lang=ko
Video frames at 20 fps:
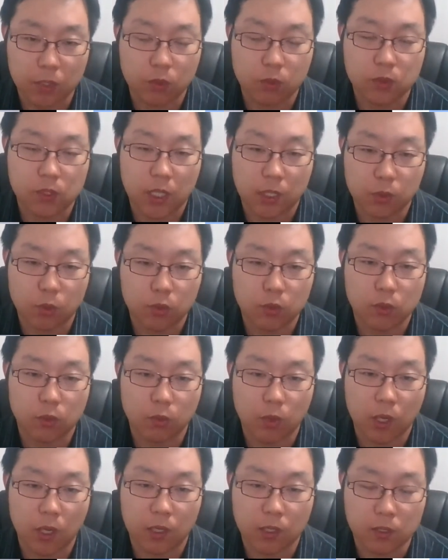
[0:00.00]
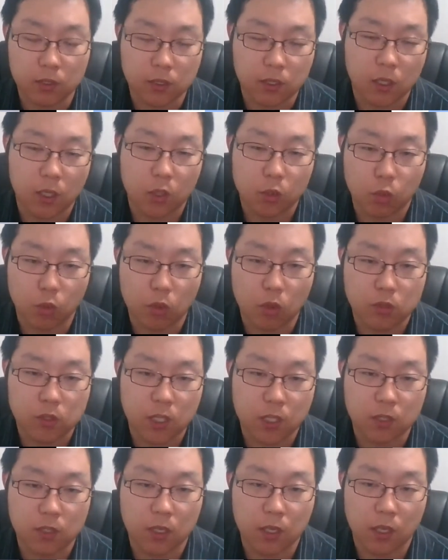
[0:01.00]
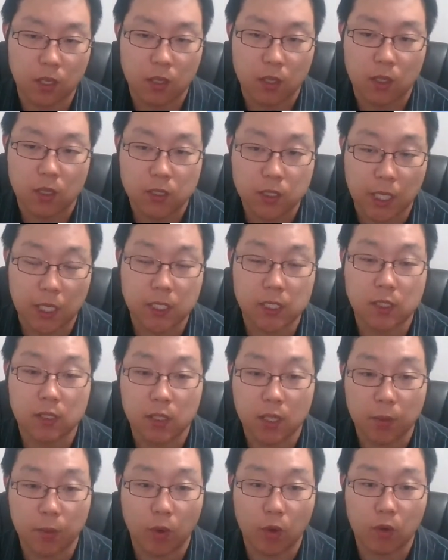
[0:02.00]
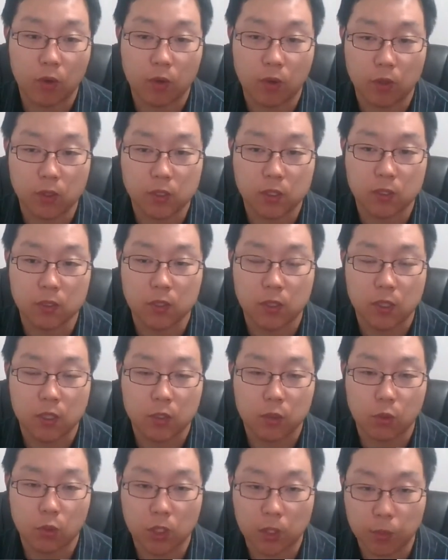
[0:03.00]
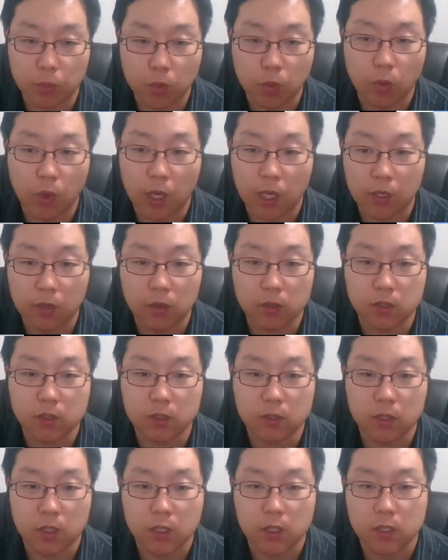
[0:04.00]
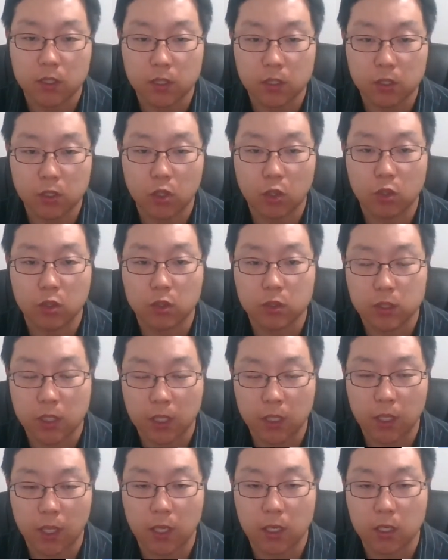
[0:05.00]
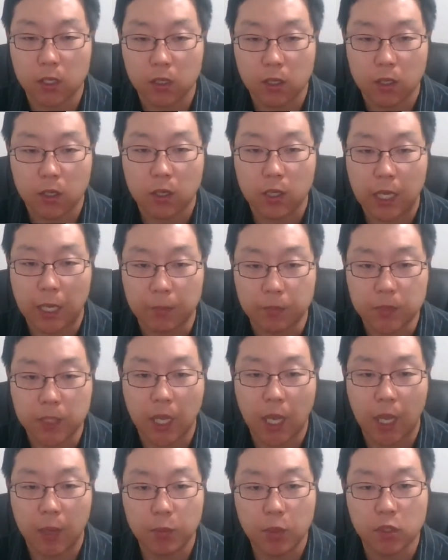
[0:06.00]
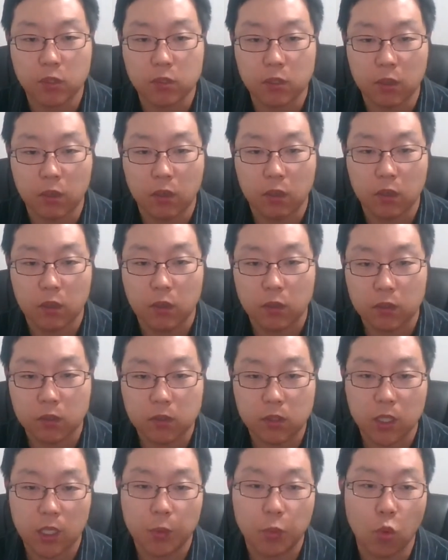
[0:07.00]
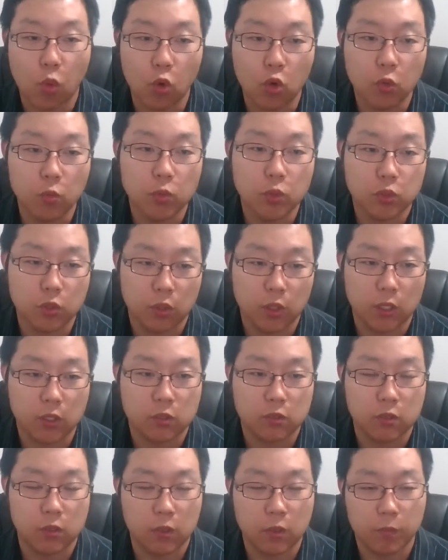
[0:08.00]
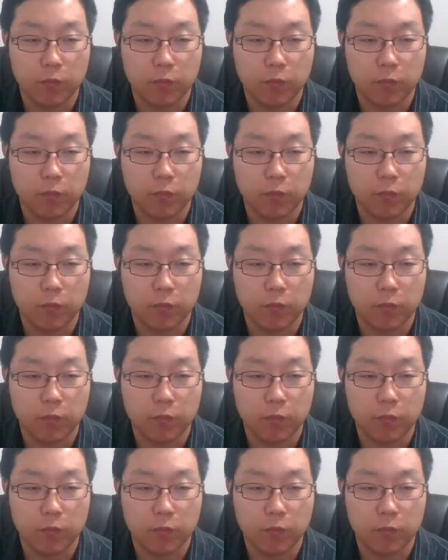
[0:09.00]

사도들과 그 동역자들이 자신들의 먹을 것은 또 입고 할 것은 스스로 생계를 감당하면서 그들에게 복음을 전했죠.